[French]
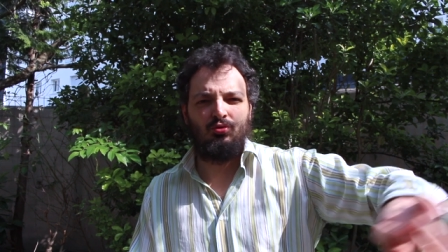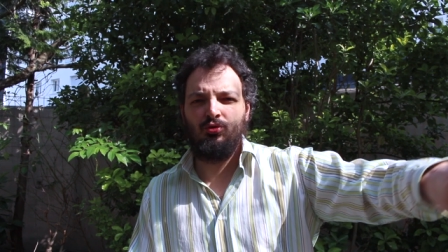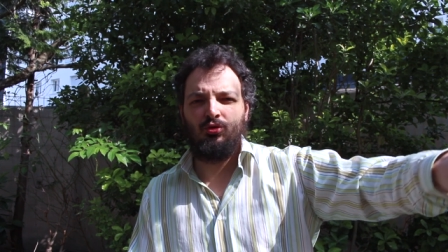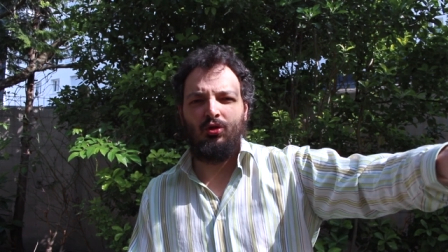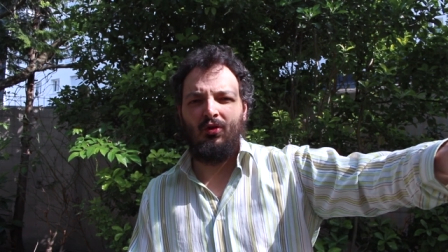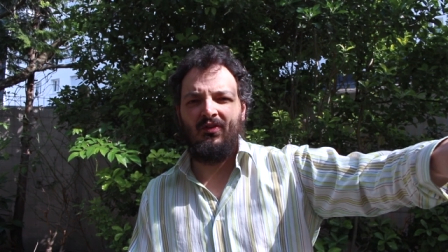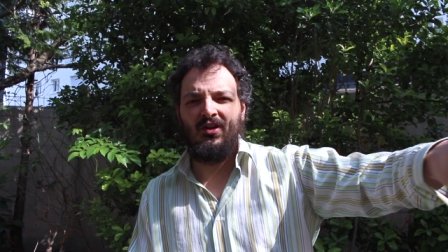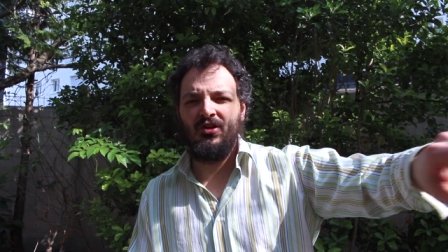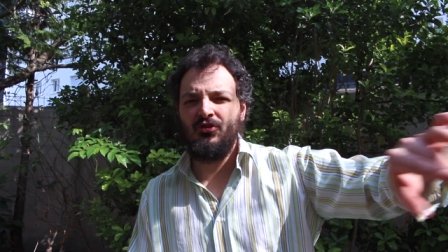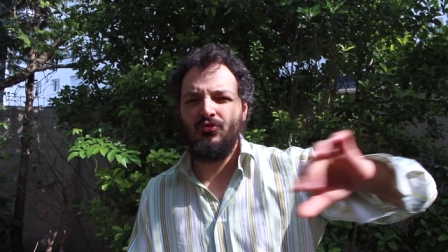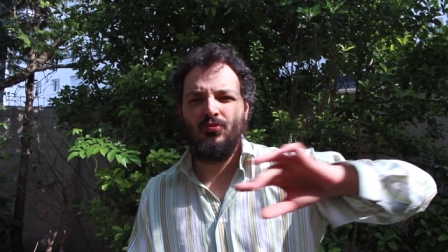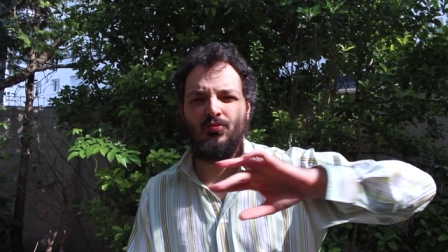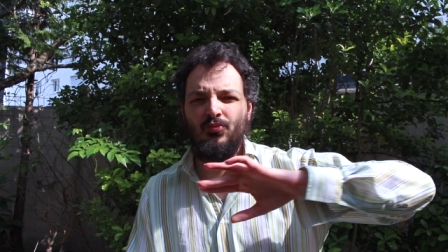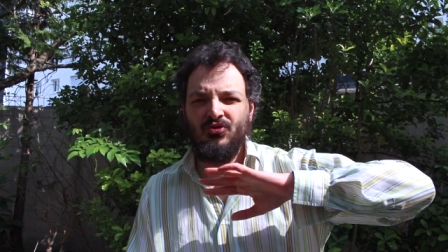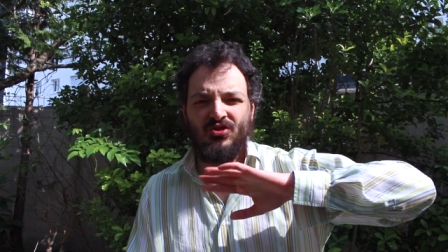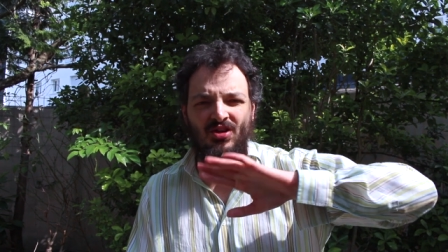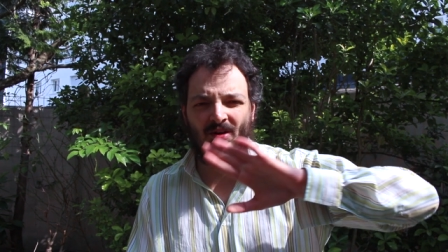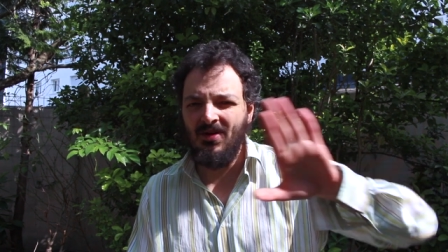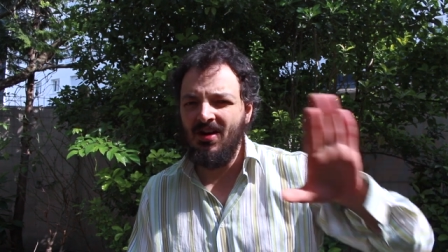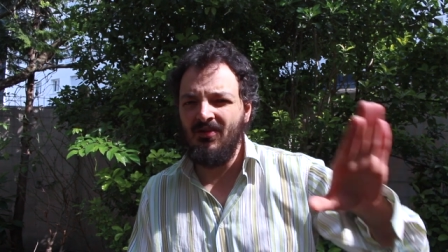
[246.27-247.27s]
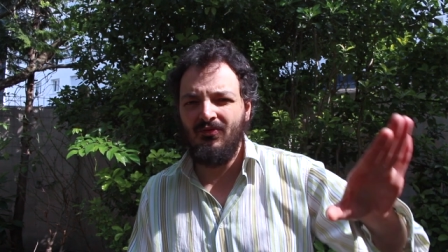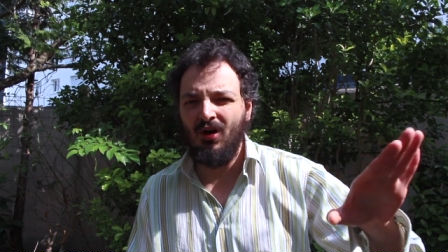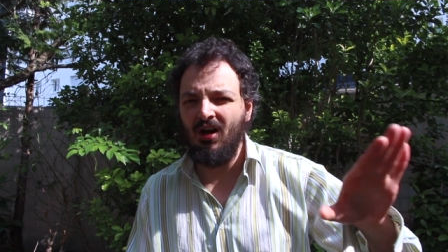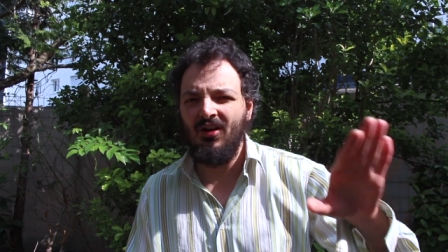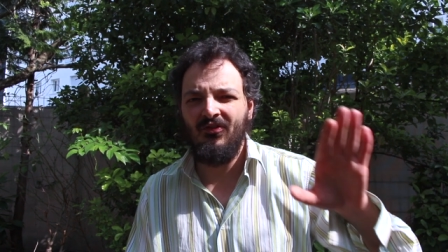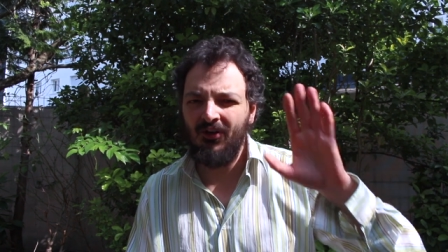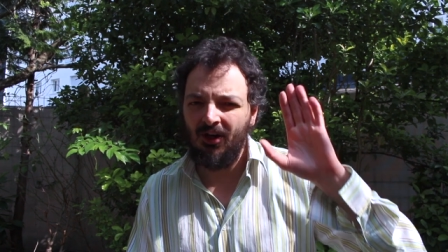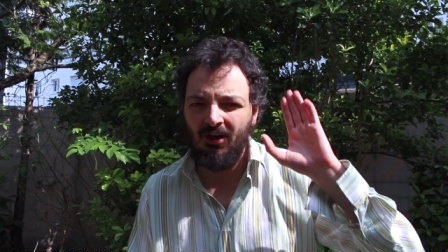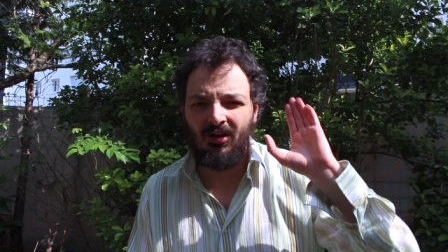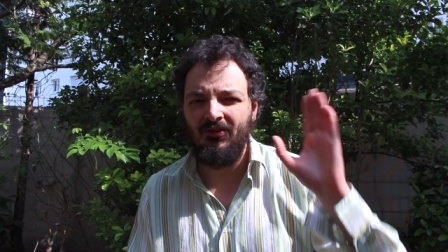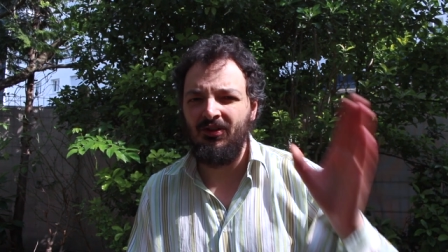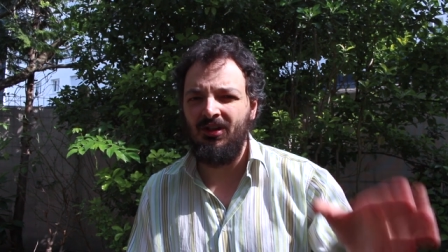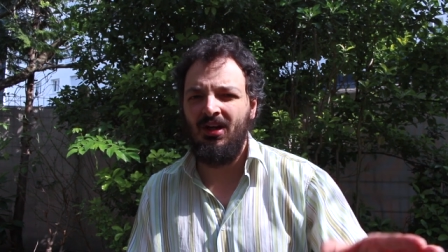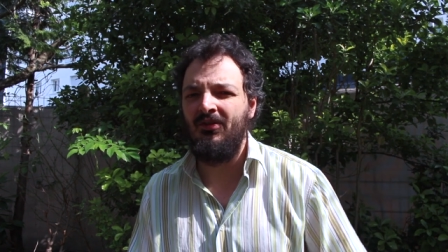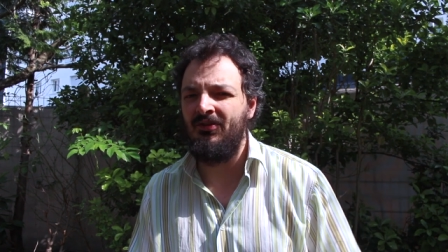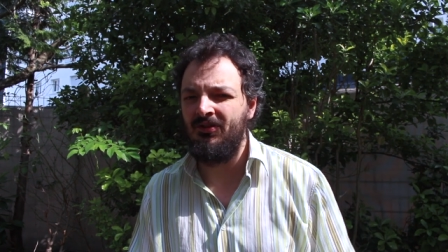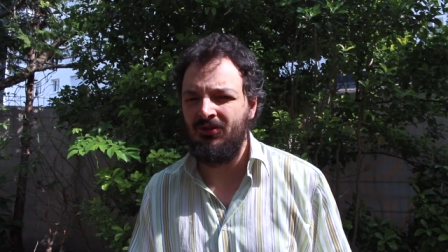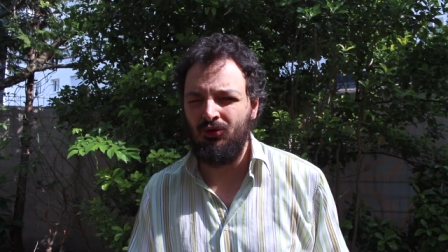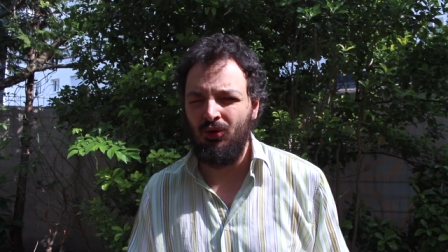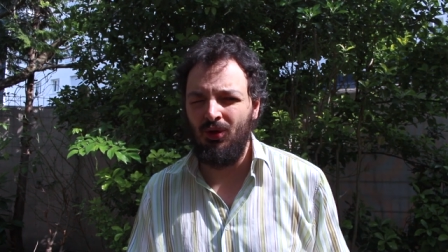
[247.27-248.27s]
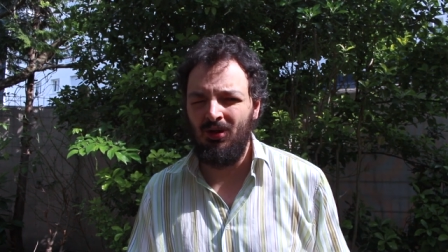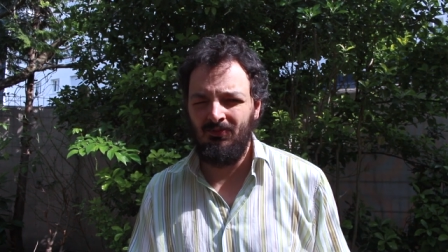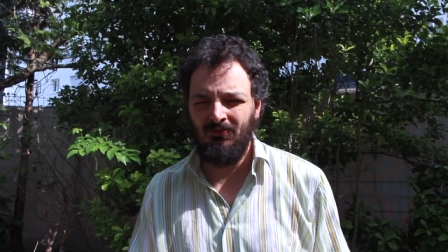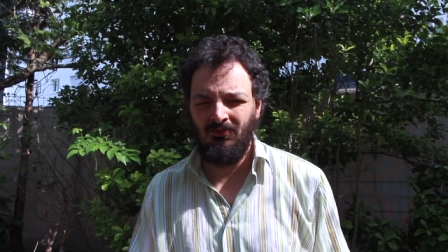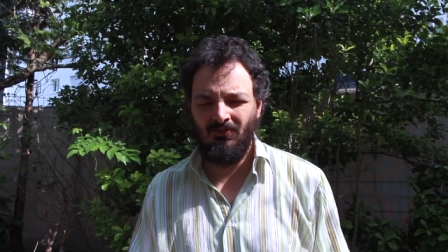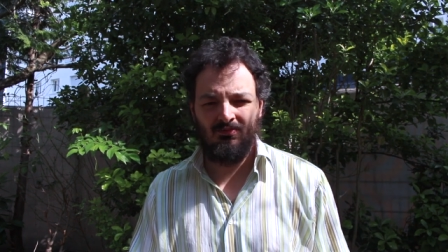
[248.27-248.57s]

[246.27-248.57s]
t'en vas, je veux plus jamais avoir affaire avec toi.